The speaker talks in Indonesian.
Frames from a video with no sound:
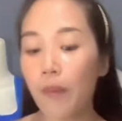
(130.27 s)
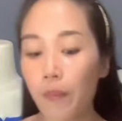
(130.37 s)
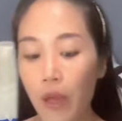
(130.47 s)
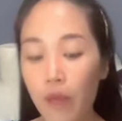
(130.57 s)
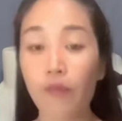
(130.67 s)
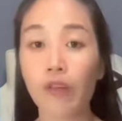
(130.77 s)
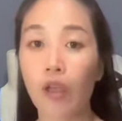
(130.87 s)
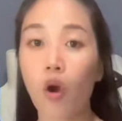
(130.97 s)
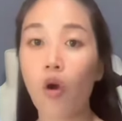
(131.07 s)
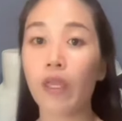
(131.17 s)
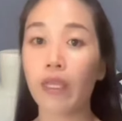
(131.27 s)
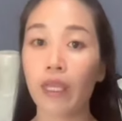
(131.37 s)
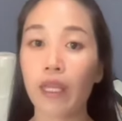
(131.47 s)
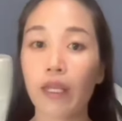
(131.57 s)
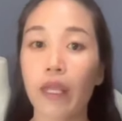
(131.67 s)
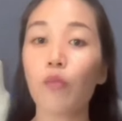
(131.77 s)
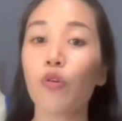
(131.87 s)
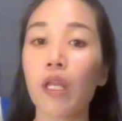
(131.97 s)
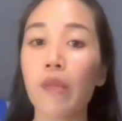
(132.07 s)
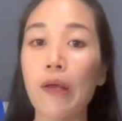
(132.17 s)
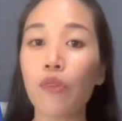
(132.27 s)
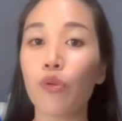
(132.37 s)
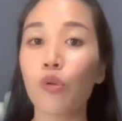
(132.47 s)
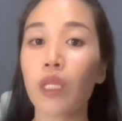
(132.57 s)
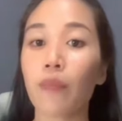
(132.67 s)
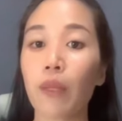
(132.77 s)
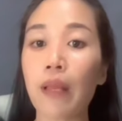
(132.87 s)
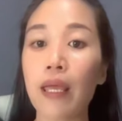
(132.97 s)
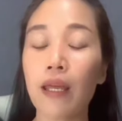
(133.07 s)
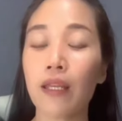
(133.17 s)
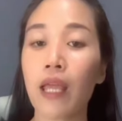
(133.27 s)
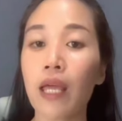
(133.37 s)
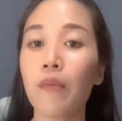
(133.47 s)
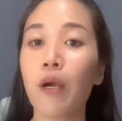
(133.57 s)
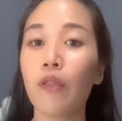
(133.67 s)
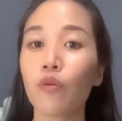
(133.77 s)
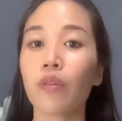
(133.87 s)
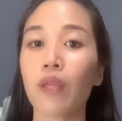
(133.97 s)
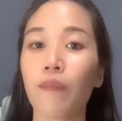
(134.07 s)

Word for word: dapat free ongkir ya bunda dibantu dulu tap tap layarnya dibantu